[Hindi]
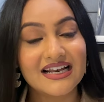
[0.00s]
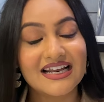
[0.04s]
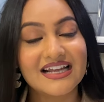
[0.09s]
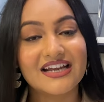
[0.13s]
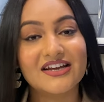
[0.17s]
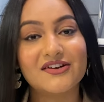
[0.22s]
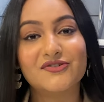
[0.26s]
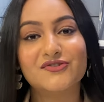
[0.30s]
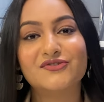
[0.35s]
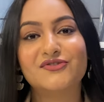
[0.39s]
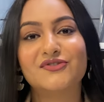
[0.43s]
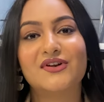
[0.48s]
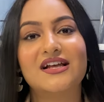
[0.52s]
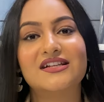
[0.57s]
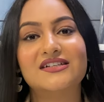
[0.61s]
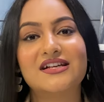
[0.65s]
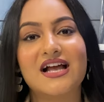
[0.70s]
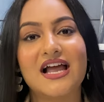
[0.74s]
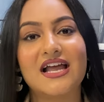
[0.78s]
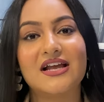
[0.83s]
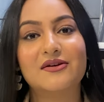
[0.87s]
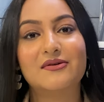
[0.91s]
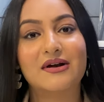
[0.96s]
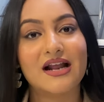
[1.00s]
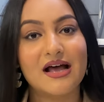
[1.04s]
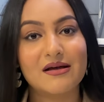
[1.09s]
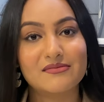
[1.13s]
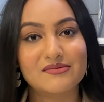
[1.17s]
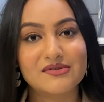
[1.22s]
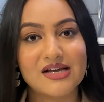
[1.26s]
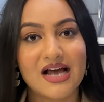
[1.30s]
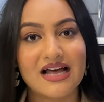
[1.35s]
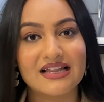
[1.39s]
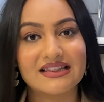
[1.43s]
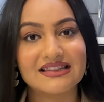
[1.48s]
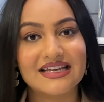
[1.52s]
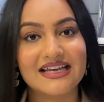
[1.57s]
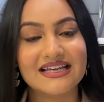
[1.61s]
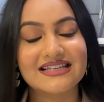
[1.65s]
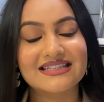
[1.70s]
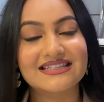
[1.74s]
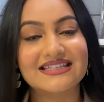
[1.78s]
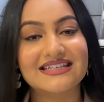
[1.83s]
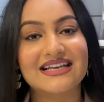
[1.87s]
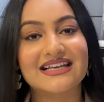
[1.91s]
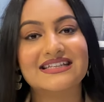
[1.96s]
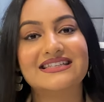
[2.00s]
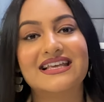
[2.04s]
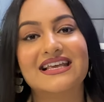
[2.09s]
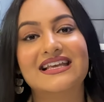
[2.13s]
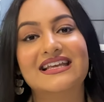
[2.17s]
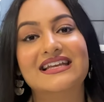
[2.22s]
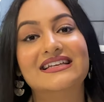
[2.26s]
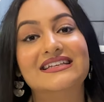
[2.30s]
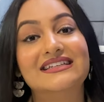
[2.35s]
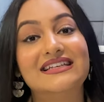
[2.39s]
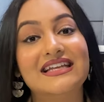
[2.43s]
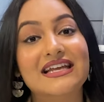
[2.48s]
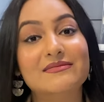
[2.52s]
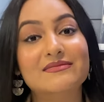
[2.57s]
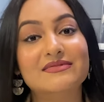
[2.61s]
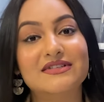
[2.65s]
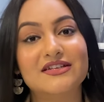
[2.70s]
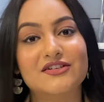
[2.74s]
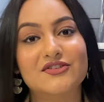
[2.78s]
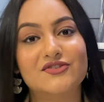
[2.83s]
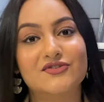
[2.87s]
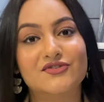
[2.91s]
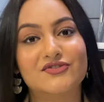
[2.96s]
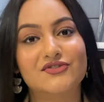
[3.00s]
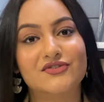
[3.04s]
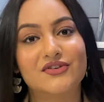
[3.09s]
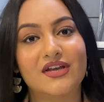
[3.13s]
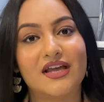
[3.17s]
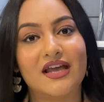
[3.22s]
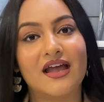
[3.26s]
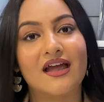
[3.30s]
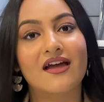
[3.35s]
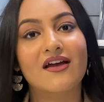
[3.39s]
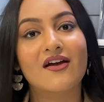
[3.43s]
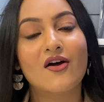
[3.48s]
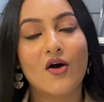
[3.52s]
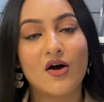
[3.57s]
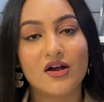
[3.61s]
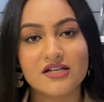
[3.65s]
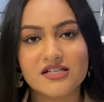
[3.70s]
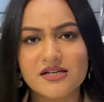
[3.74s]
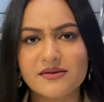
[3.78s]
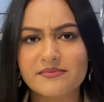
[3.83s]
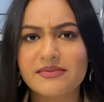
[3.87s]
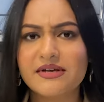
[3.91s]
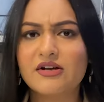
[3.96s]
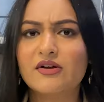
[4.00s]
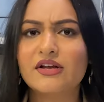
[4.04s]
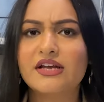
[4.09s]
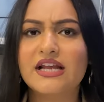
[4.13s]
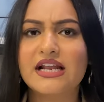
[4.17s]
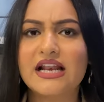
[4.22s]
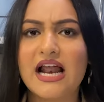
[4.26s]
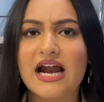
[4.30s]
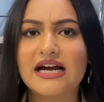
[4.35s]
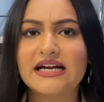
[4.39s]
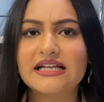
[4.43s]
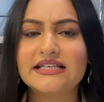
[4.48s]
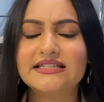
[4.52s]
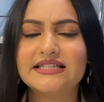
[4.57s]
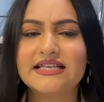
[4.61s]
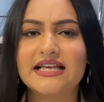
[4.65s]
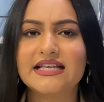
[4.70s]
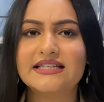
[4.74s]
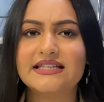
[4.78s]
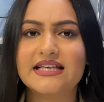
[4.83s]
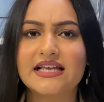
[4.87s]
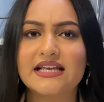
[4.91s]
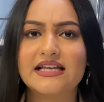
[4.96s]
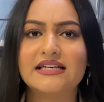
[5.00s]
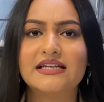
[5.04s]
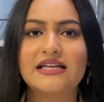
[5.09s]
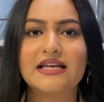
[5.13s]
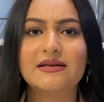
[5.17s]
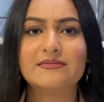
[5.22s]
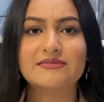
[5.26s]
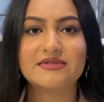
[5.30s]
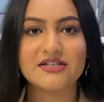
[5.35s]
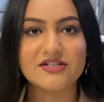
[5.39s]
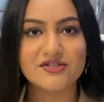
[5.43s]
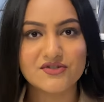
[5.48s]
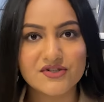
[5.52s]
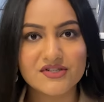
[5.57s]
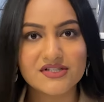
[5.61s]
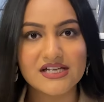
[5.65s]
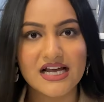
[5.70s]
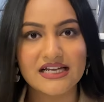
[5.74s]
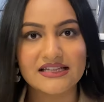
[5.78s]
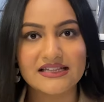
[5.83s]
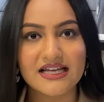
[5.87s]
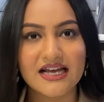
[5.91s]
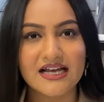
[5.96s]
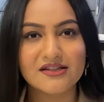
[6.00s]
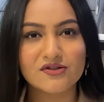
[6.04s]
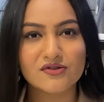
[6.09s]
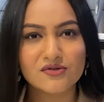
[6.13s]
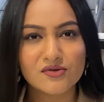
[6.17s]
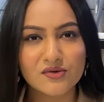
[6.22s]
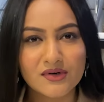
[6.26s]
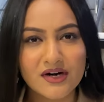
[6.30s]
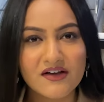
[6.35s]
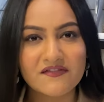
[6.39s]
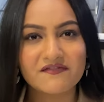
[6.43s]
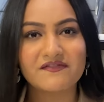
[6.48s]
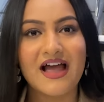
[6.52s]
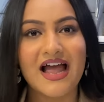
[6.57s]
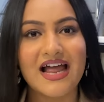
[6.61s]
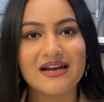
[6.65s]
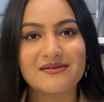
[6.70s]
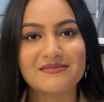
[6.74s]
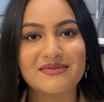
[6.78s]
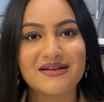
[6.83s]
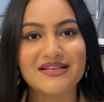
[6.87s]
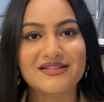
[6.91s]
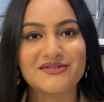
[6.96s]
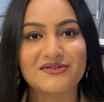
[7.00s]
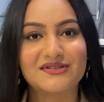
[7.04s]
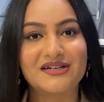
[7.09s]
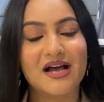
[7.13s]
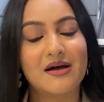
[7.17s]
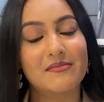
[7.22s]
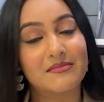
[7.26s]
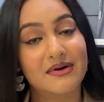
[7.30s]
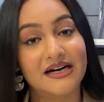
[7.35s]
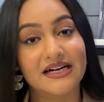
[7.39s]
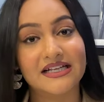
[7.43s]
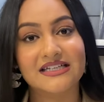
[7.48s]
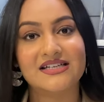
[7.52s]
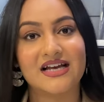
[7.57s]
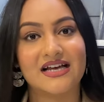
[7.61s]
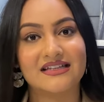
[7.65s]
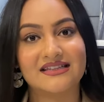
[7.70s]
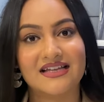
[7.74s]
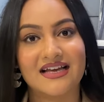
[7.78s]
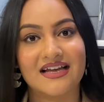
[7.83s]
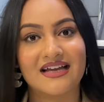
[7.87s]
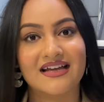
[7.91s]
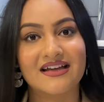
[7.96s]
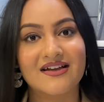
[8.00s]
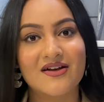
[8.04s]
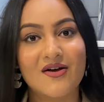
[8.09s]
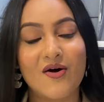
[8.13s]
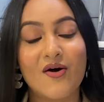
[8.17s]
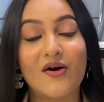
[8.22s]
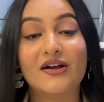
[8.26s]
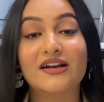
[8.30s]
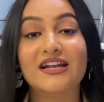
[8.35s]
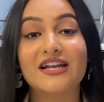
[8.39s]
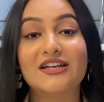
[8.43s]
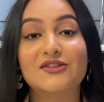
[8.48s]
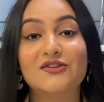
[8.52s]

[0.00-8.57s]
लेकिन ऋतुराज गायकवाड़ आप जानते हैं सी की टीम से जुड़ चुके हैं और जब भी कोई खिलाड़ी सी की टीम से जुड़ जाता है तो थोड़ा फैन बेस उनका बढ़ ही जाता है और ये